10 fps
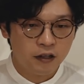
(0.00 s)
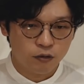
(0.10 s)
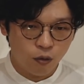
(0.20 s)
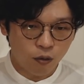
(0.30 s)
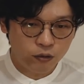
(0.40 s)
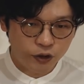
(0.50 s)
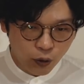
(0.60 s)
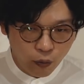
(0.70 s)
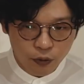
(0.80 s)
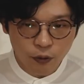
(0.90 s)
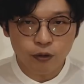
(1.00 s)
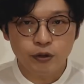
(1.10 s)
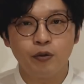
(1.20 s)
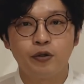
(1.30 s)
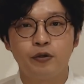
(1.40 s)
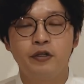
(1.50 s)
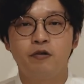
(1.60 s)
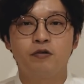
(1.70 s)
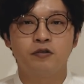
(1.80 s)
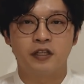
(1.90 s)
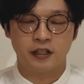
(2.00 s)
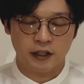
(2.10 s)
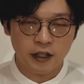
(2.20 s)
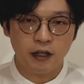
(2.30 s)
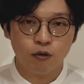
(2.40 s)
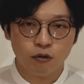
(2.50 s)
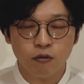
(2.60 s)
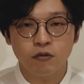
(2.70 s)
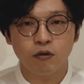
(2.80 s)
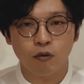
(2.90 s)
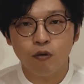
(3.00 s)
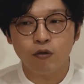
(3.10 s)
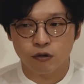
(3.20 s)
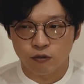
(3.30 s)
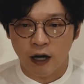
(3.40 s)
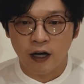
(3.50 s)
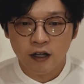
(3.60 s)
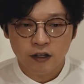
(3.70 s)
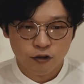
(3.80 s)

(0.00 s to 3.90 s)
その状況状況によるんですが、ただほとんど多くは、